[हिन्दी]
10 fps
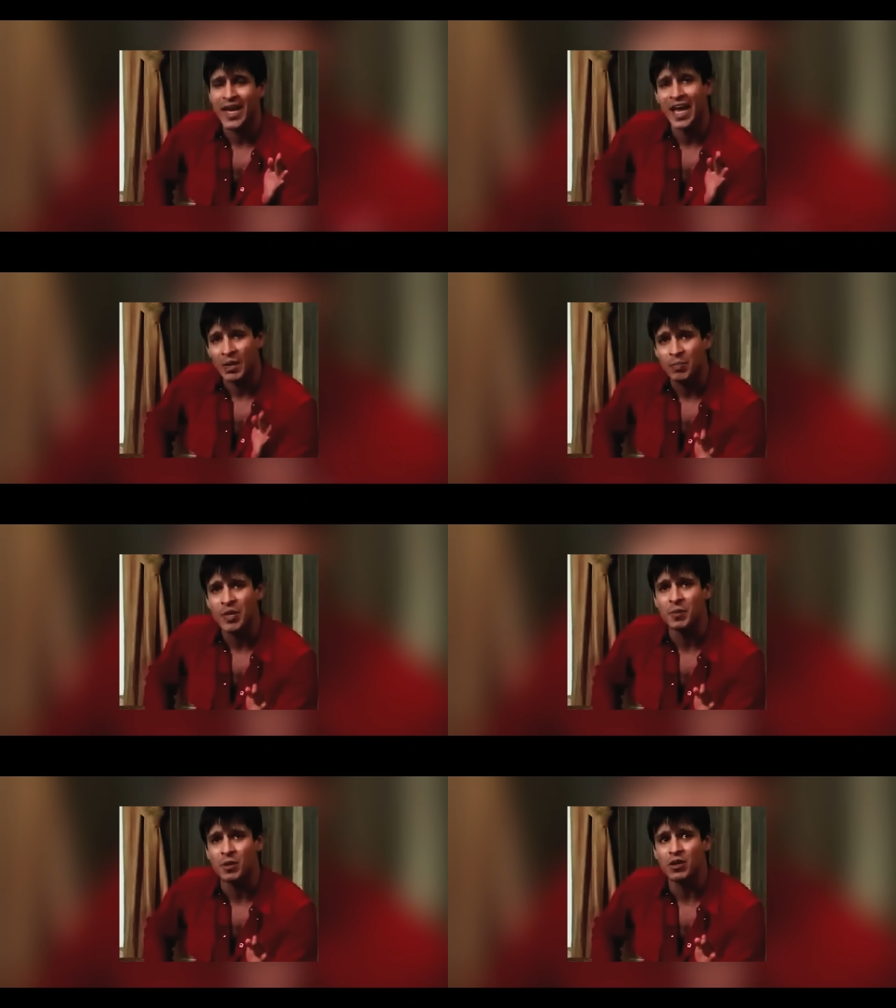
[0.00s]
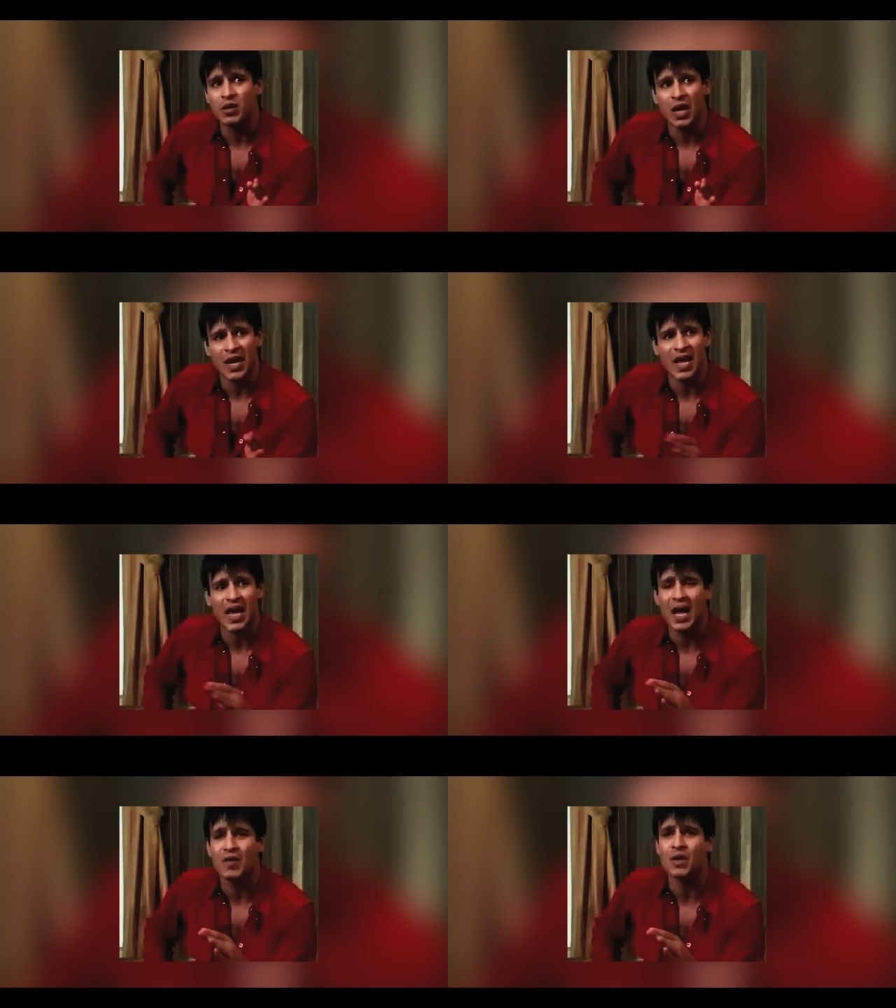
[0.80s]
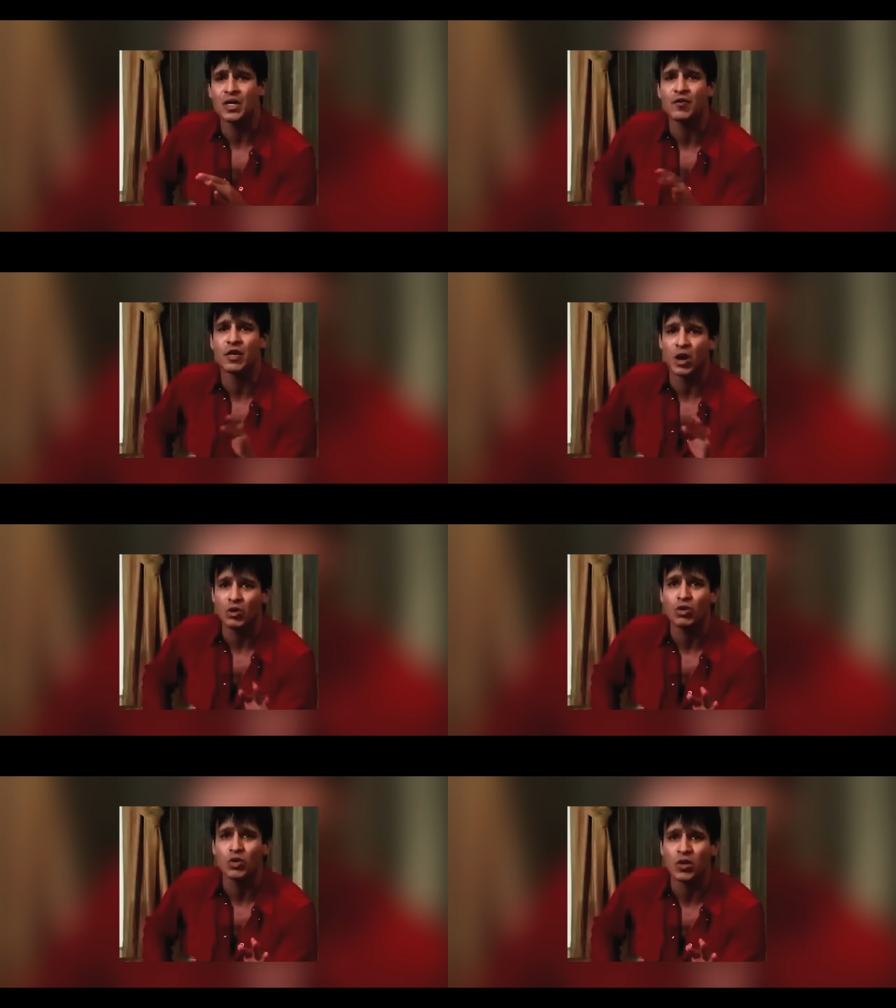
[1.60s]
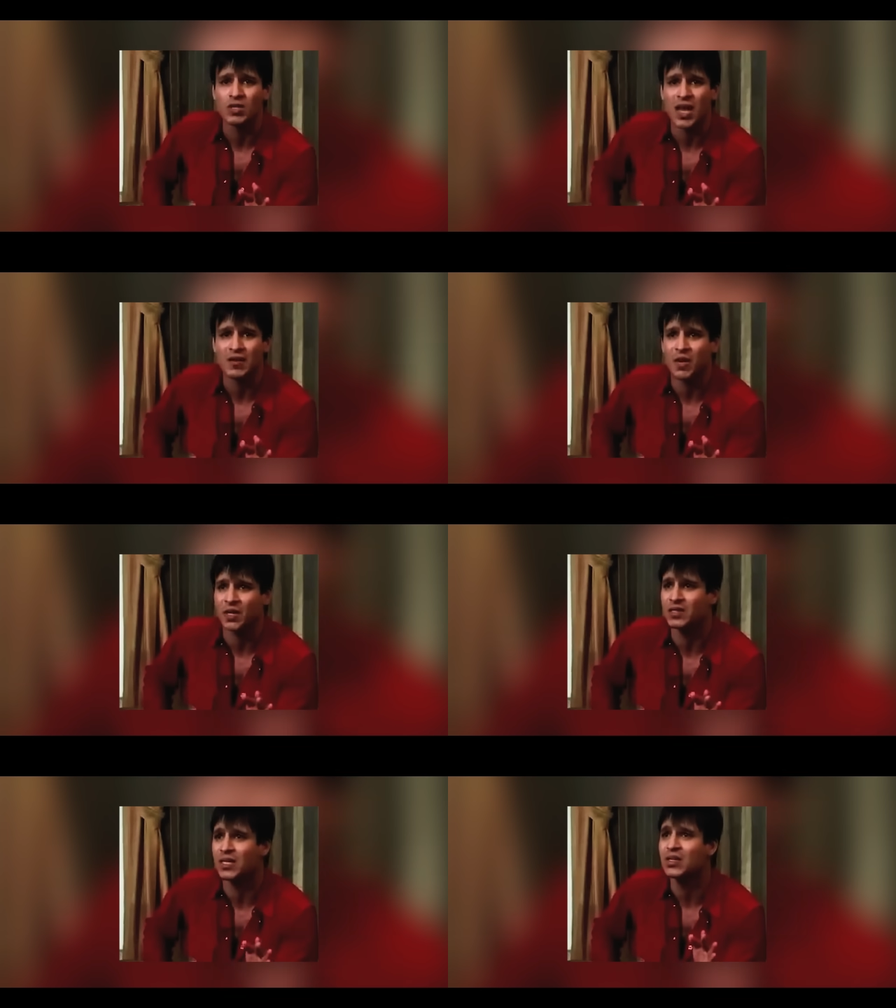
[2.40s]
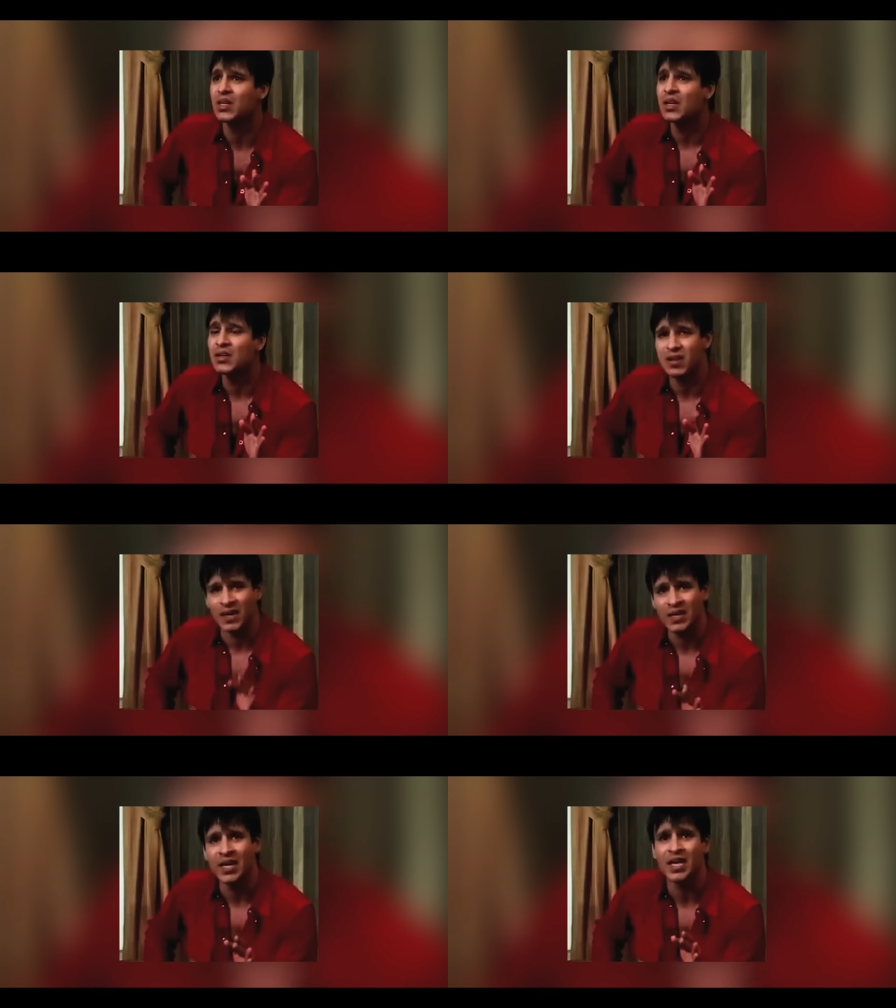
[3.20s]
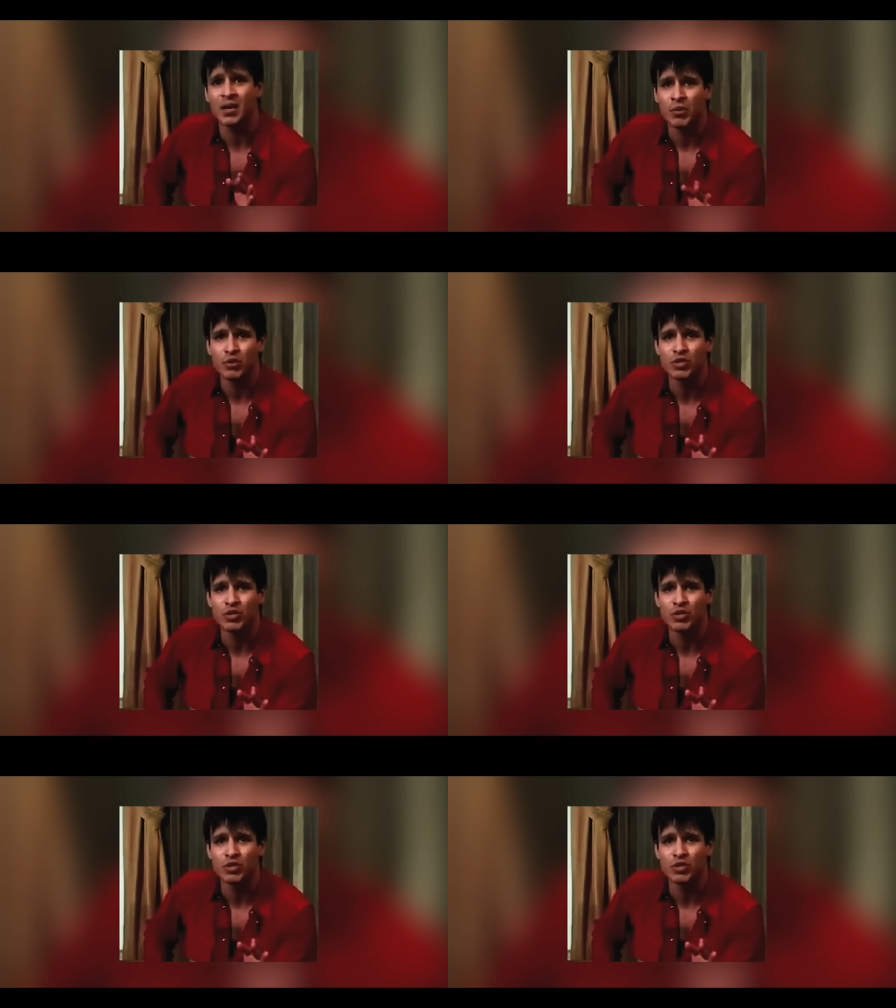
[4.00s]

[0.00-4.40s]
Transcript: आई हेल्प पीपल एंड आई हैव अ डिफरेंट आउटलुक टूवर्ड्स लाइफ रादर देन थ्रेटनिंग एंड